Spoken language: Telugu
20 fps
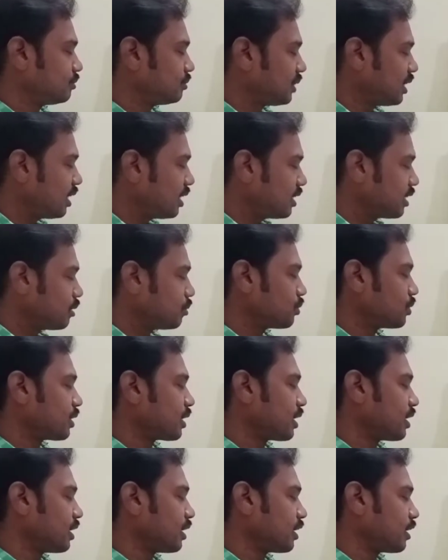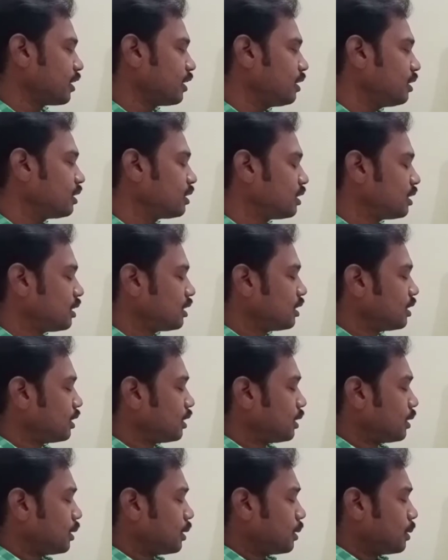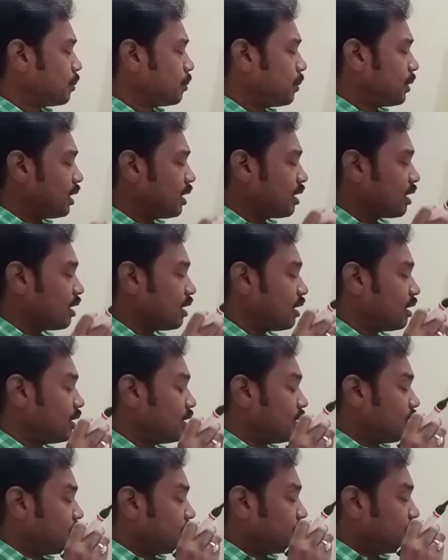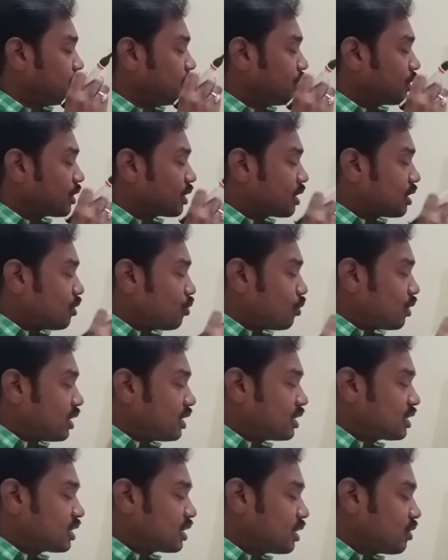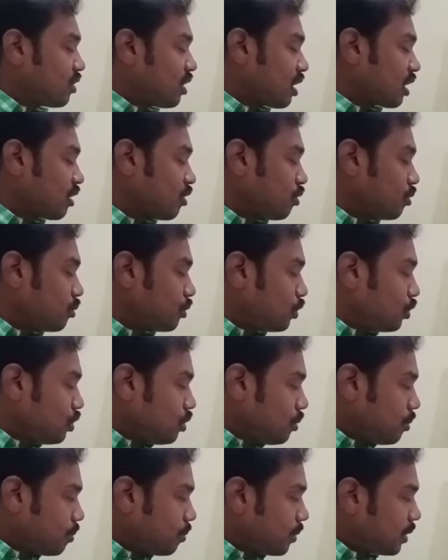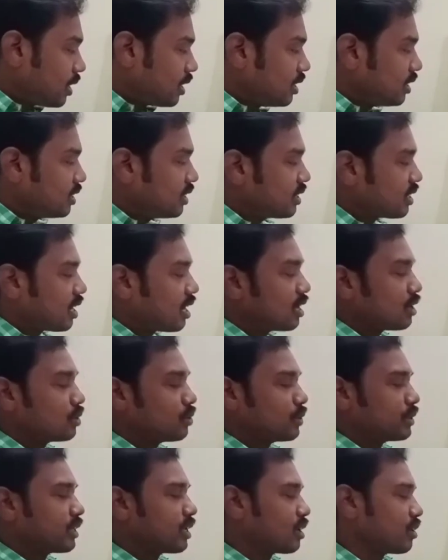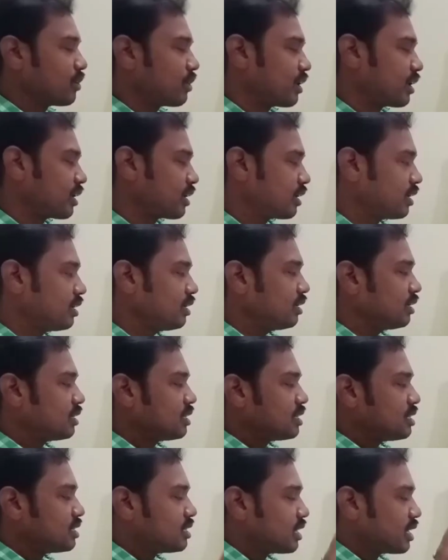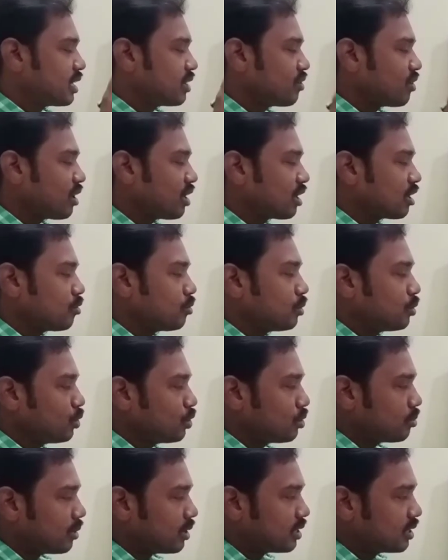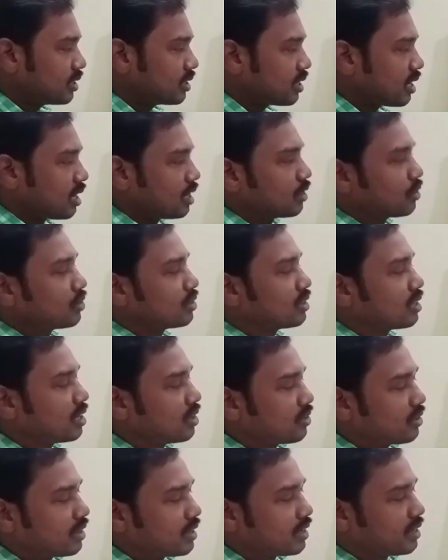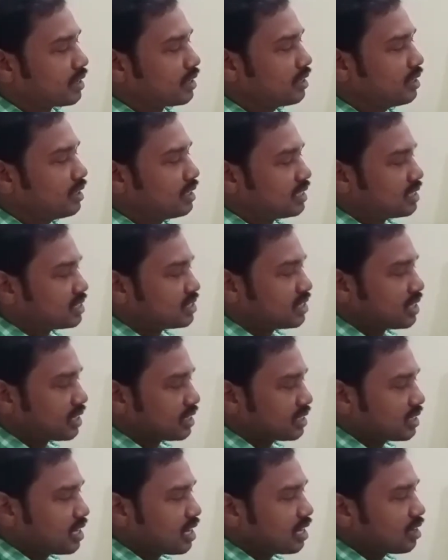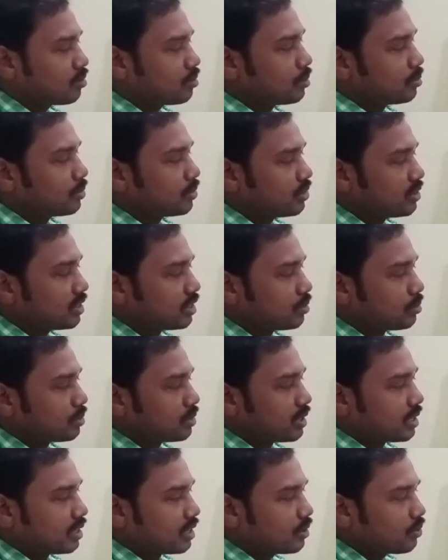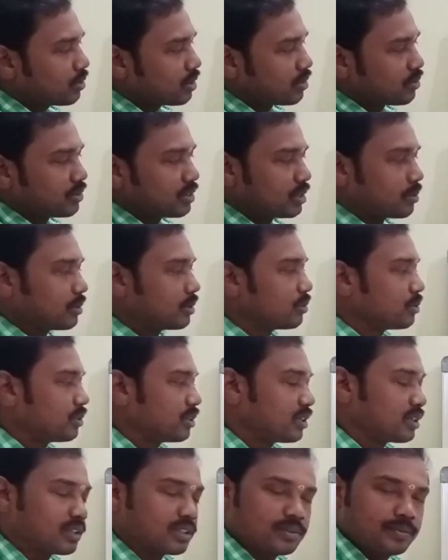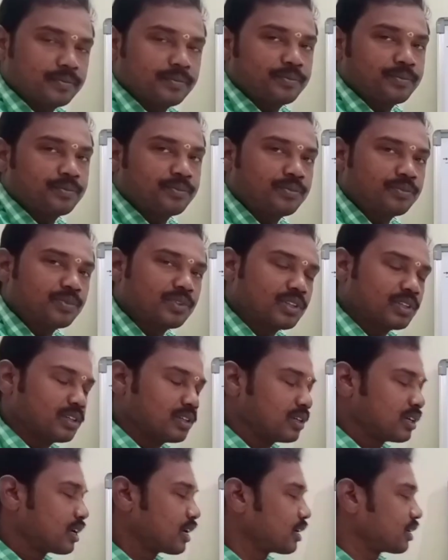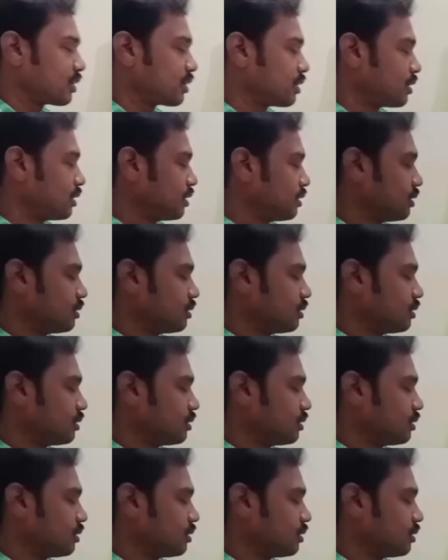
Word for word: మళ్ళీ ఏమున్నాయంటే మళ్ళా ఈ యొక్క వైష్ణవాగమంలో మళ్ళీ నాలుగు విధాలు ఉన్నాయి శైవాగమంలో మళ్ళీ నాలుగు విధాలు ఉన్నాయి శక్తాగమంలో ఏమున్నాయంటే ఒక విధమే ఉంది రైట్